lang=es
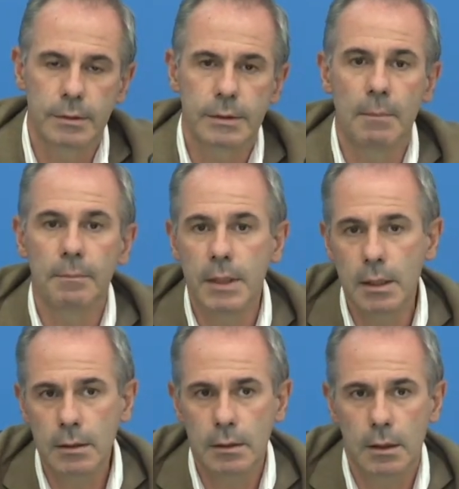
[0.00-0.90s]

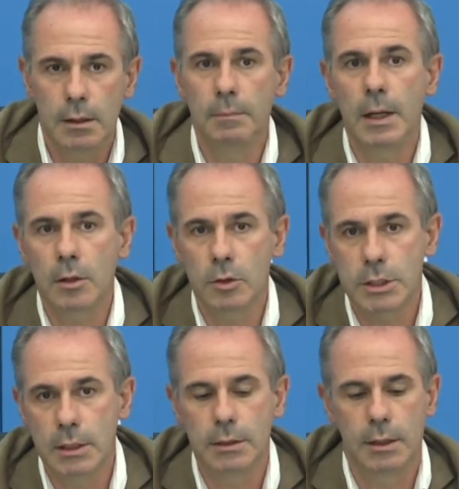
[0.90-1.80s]
también en el plano
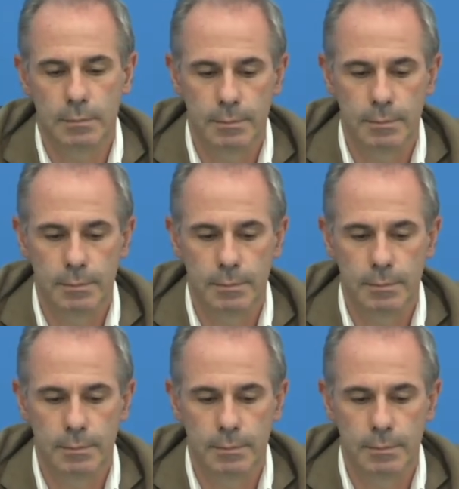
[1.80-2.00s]
docente,